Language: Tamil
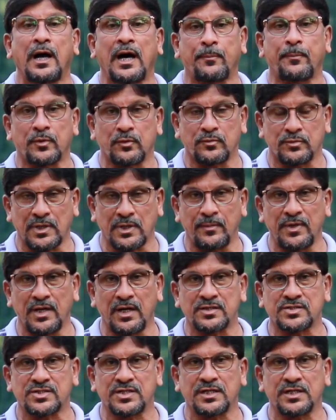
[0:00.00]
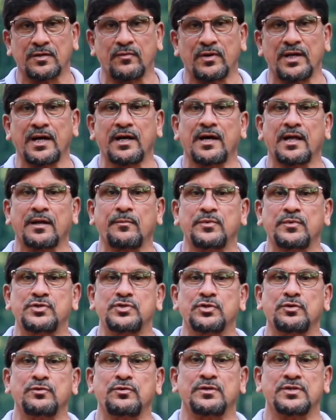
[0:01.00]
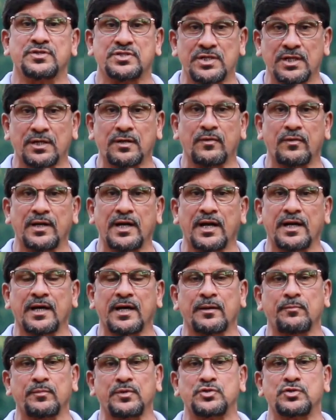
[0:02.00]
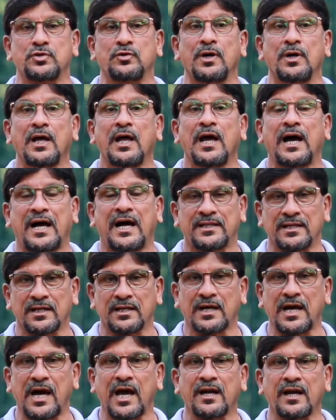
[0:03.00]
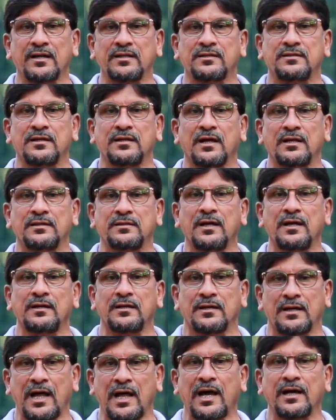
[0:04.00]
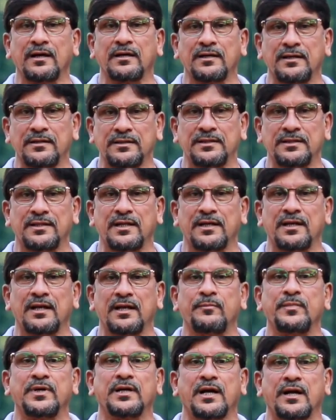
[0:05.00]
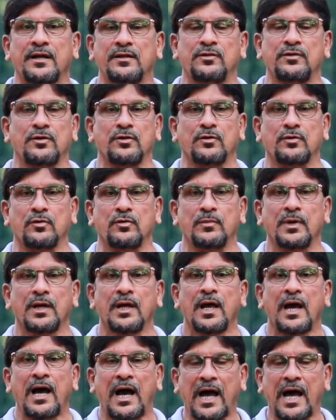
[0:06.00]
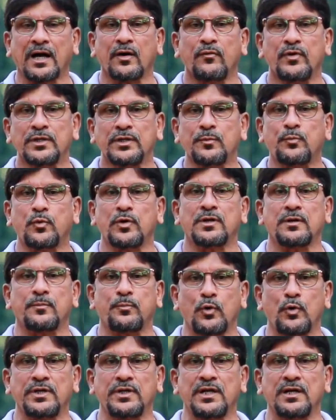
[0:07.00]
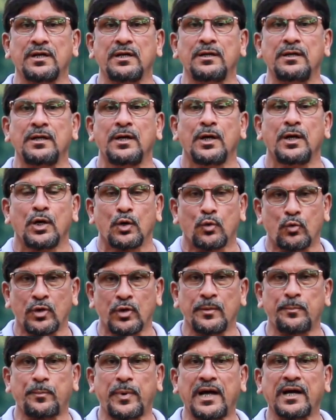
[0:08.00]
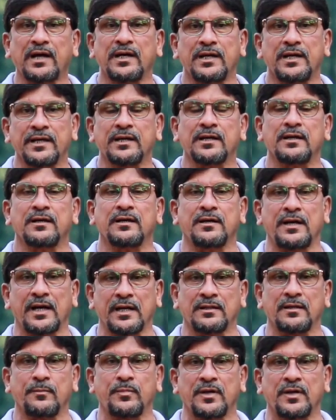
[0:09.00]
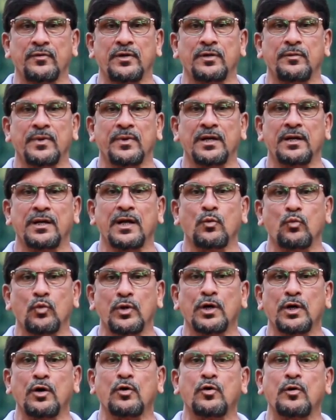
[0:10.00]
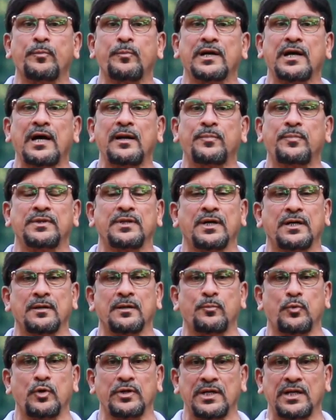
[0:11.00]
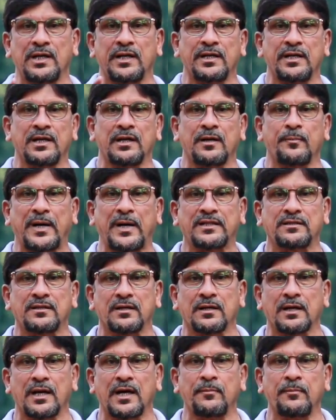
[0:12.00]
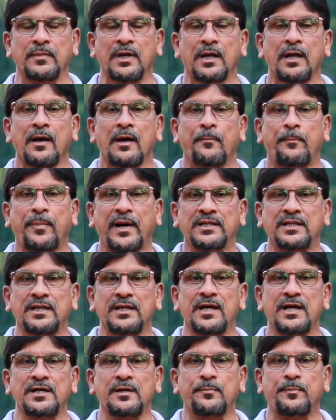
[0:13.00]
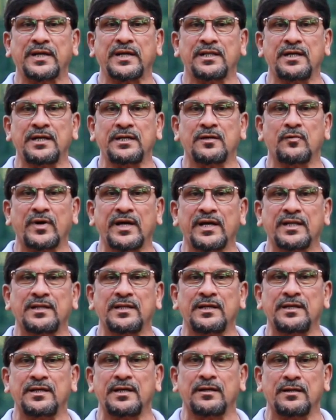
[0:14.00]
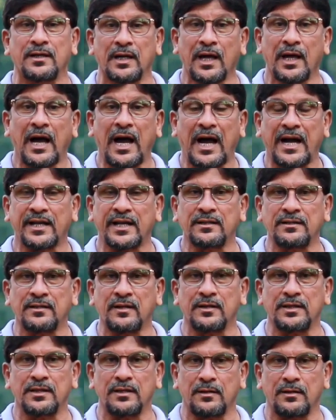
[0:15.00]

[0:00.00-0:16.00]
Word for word: அப்புறம் தமிழ்நாடு ஸ்டேட்டுக்கு விளையாட ஆரம்பித்தோம் டிஸ்ட்ரிக்ட் விளையாட ஆரம்பித்தோம் அதன் காரணத்தினால் தான் நாங்கள் இந்த நிலைமைக்கு அடைந்திருக்கிறோம் ஆகவே இது போன்ற போட்டிகள் குறிப்பாக இளைஞர்கள் நடத்தப்பட வேண்டும் ஏனென்றால் உலகக்கோப்பை கால்பந்தாட்ட போட்டிகளை நீங்கள் பார்த்துருக்கலாம் பதினேழு பதினெட்டு வயதை அடைந்த